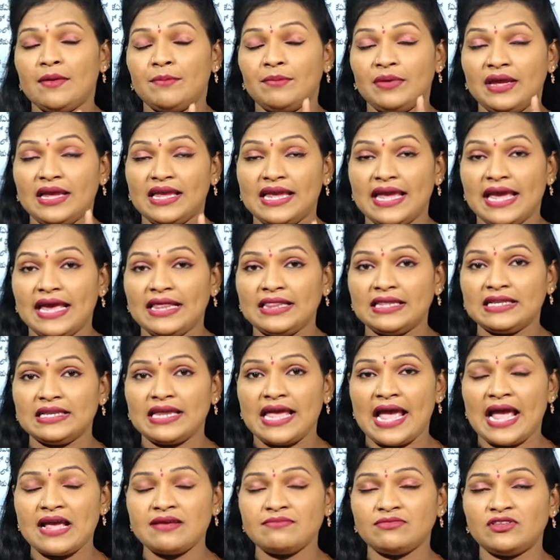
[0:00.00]
మీకేది
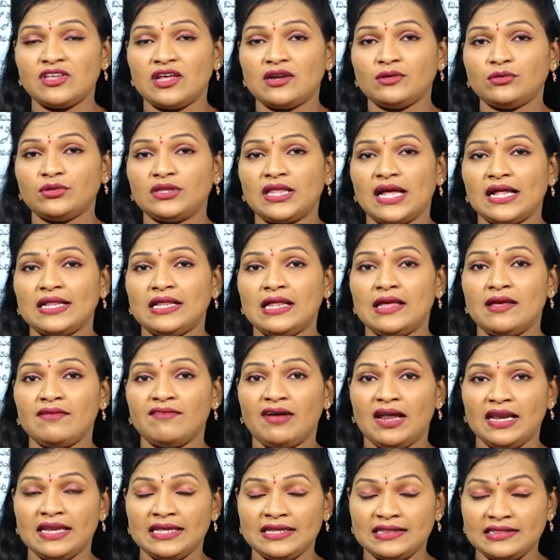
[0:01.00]
న్యాయం జరుగుతుంది
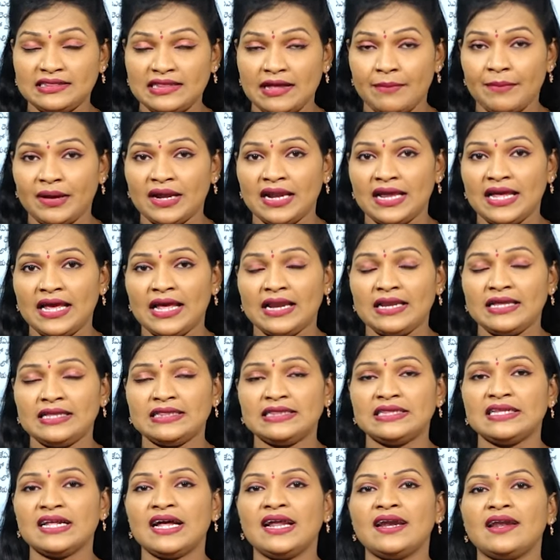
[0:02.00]
వాళ్ళు ఇస్తామన్నయ్యని
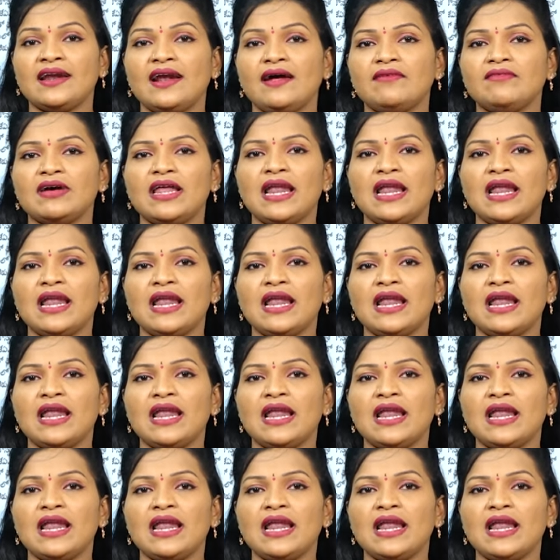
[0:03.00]
ఇస్తానరా